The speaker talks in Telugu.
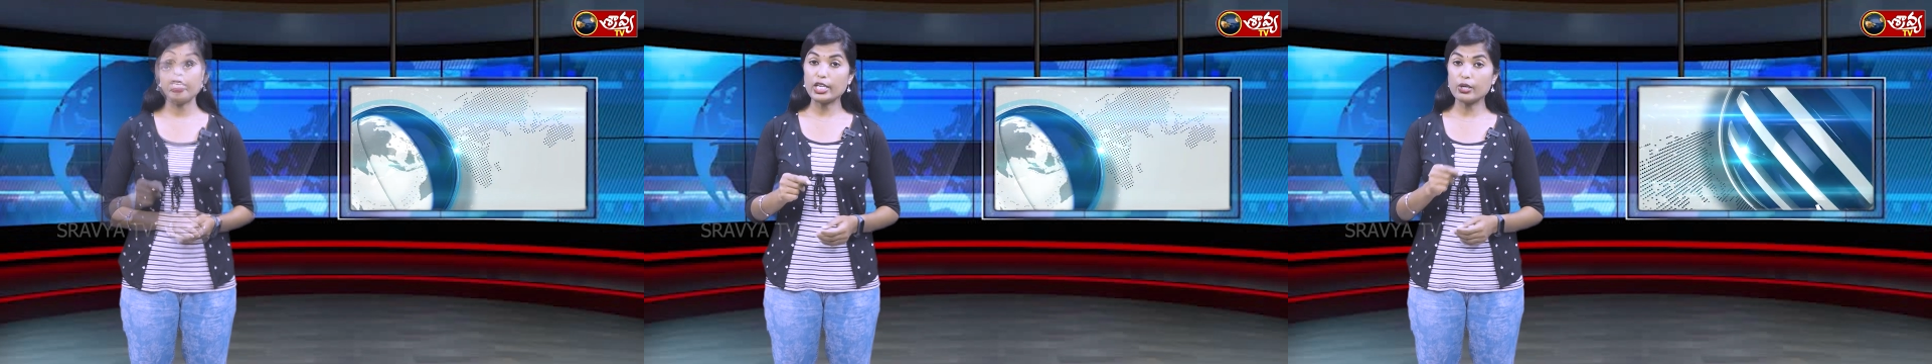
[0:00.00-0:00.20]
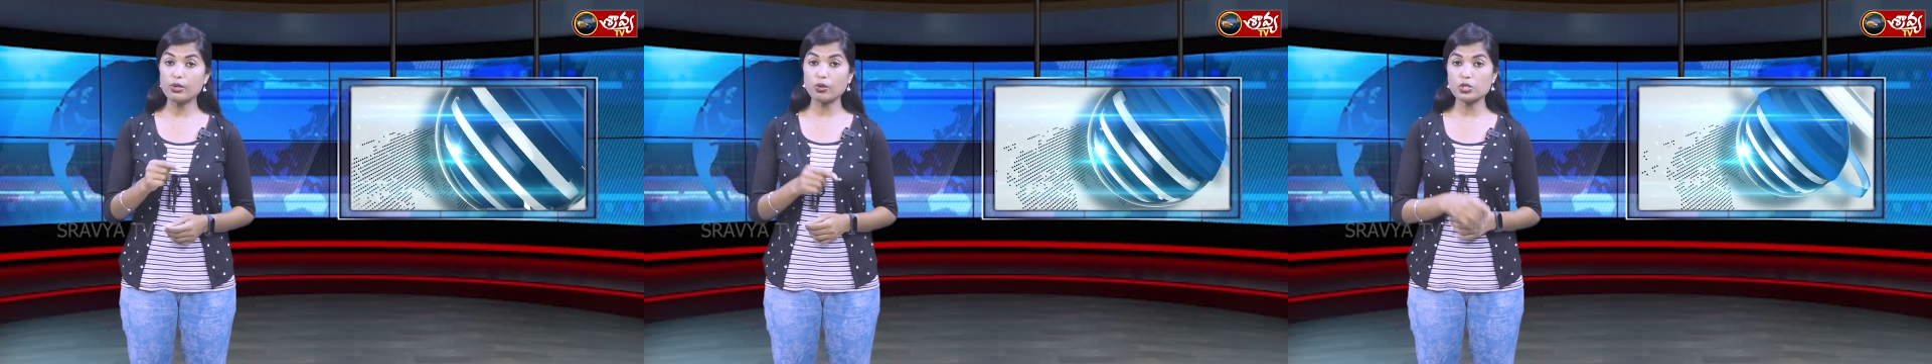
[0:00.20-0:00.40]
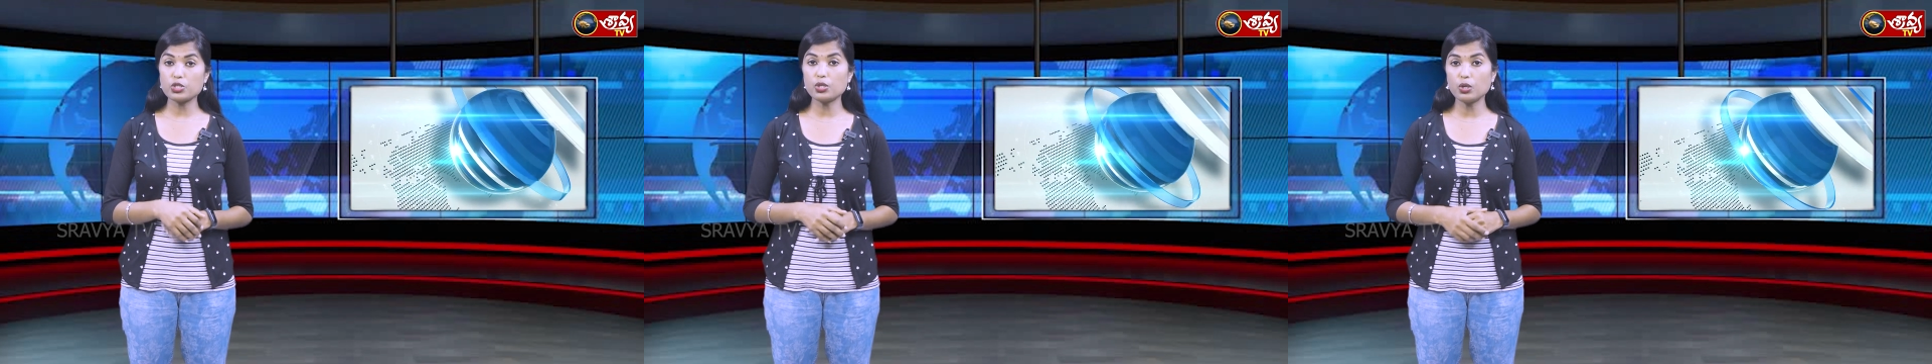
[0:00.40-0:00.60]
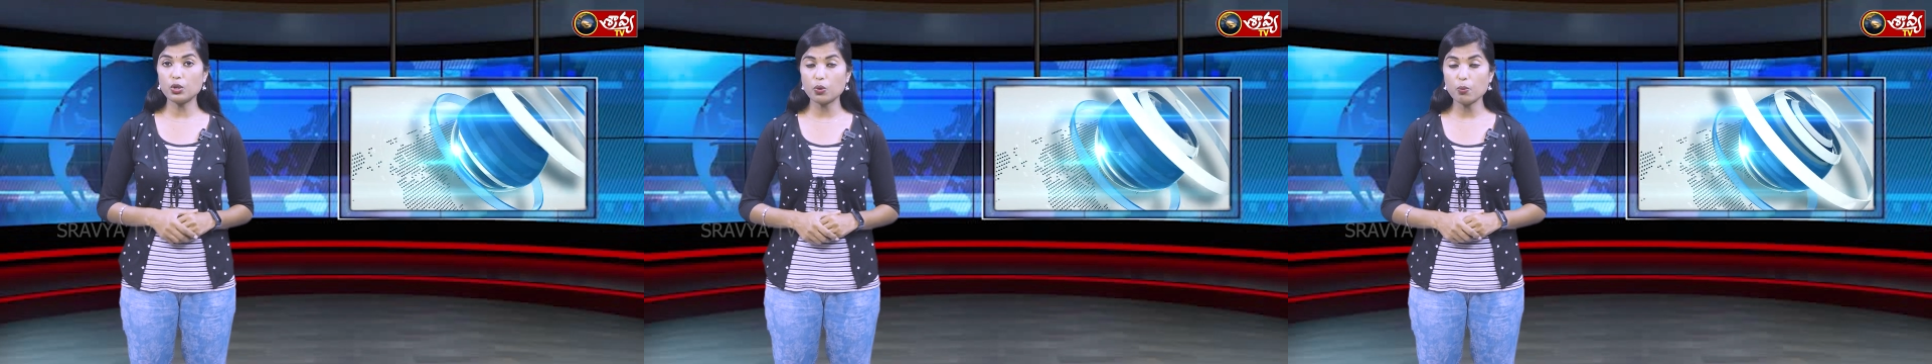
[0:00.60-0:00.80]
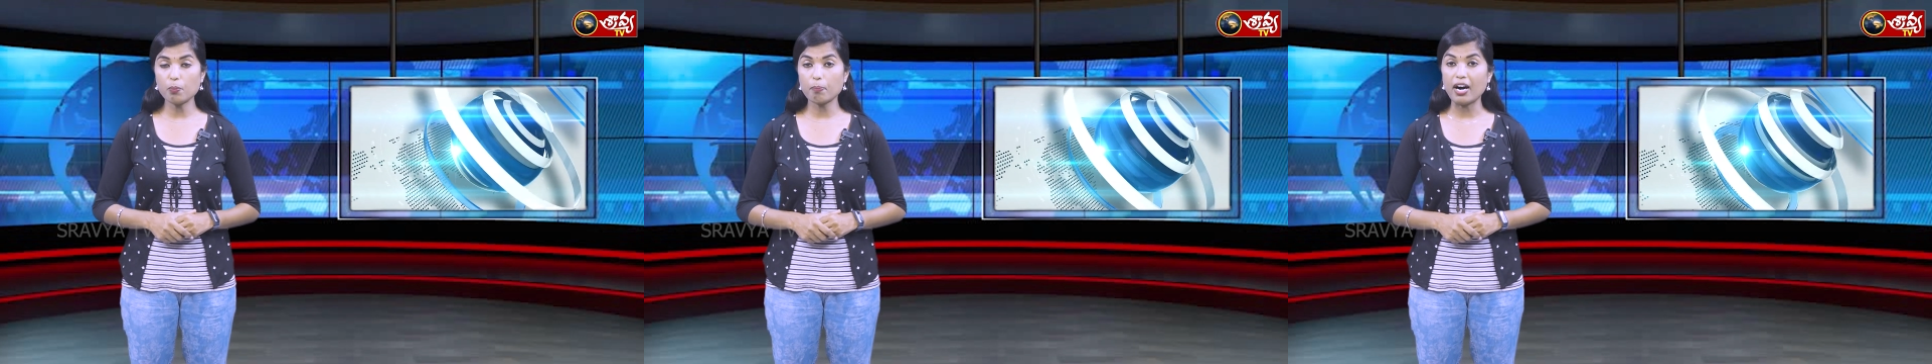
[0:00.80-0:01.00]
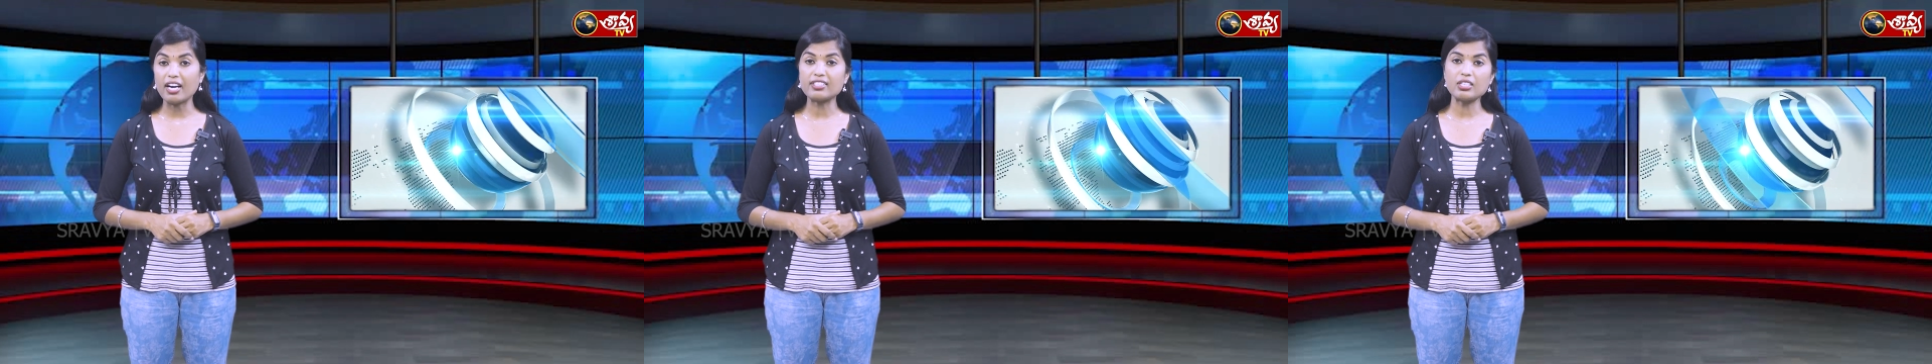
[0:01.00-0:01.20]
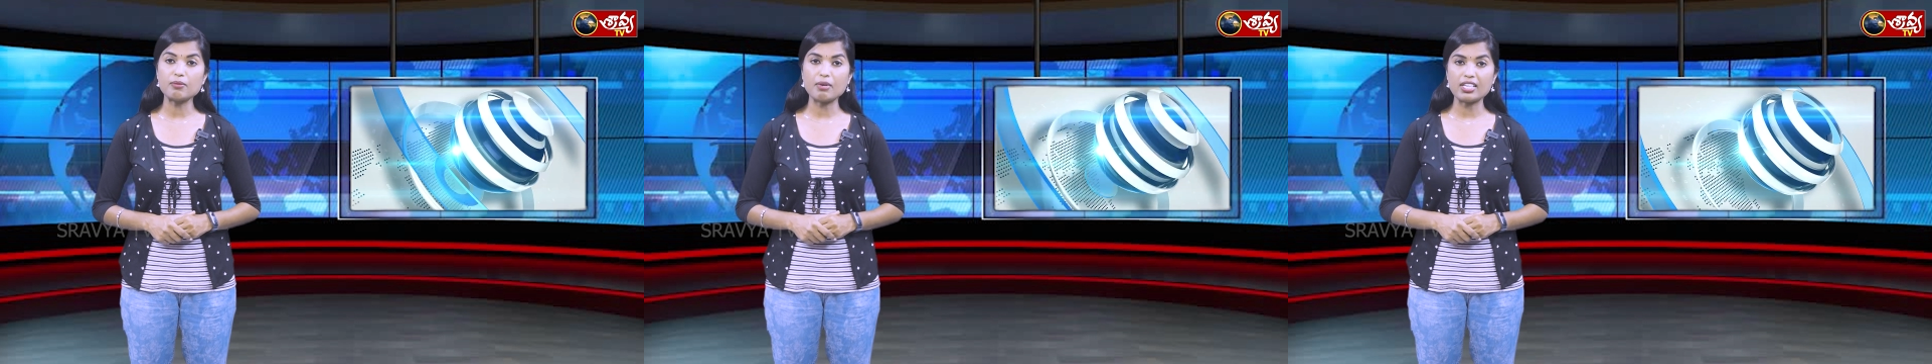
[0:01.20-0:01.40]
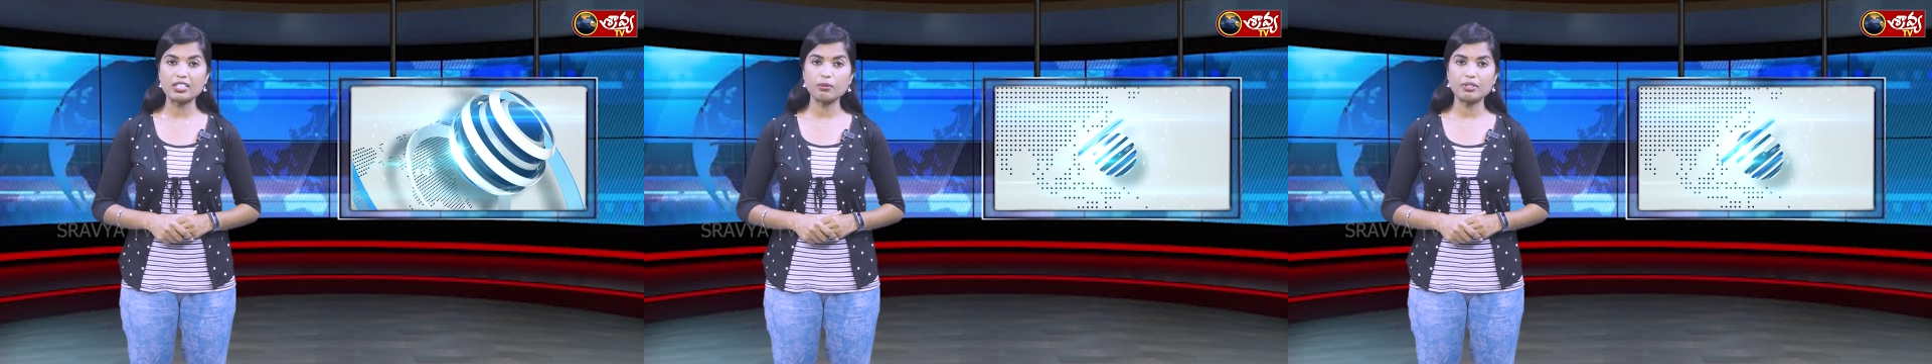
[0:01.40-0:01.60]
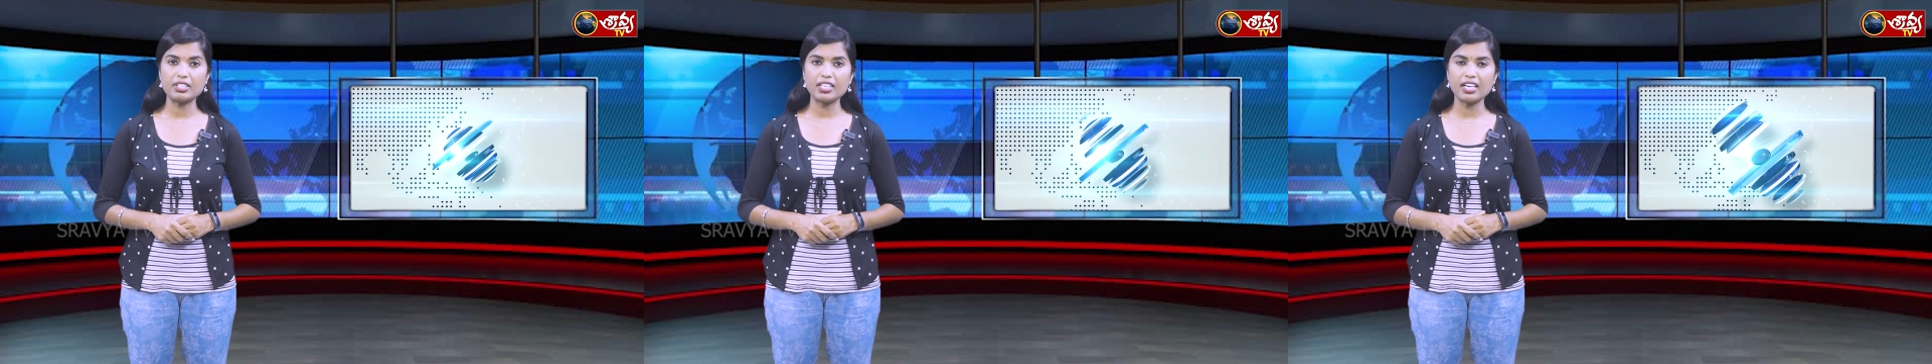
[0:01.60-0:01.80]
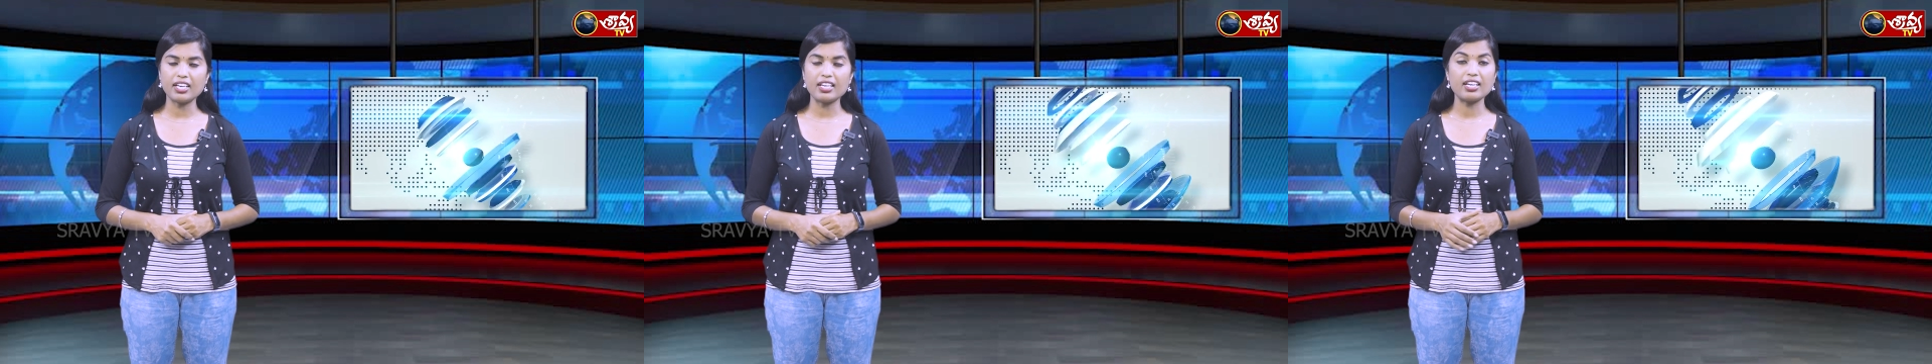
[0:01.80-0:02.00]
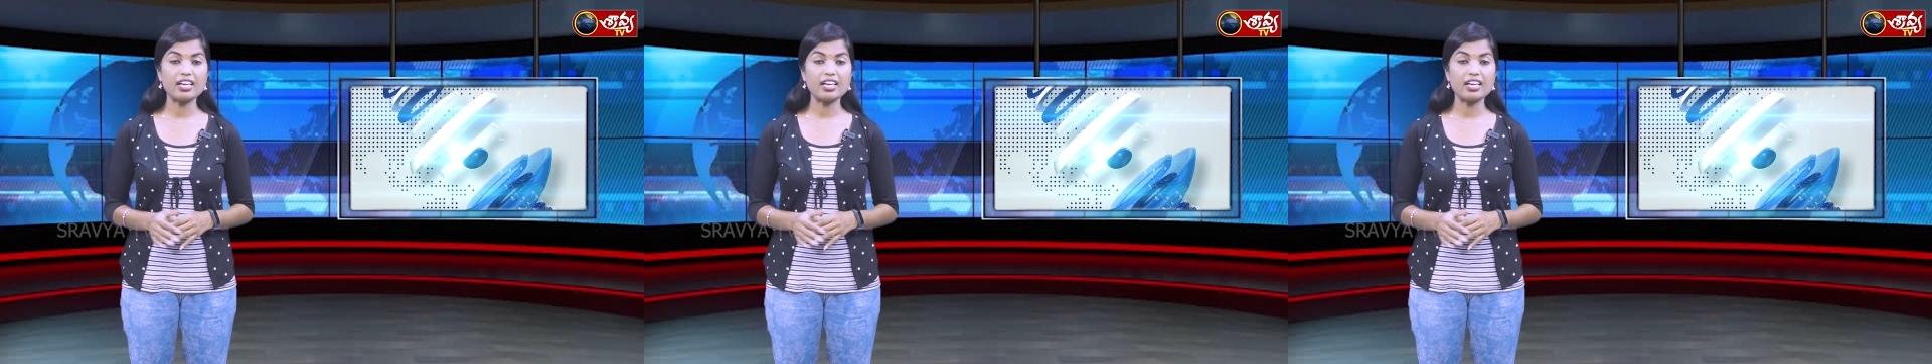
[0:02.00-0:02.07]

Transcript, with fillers: ఈ రోజుల్లో పార్టీ మారడం అంటే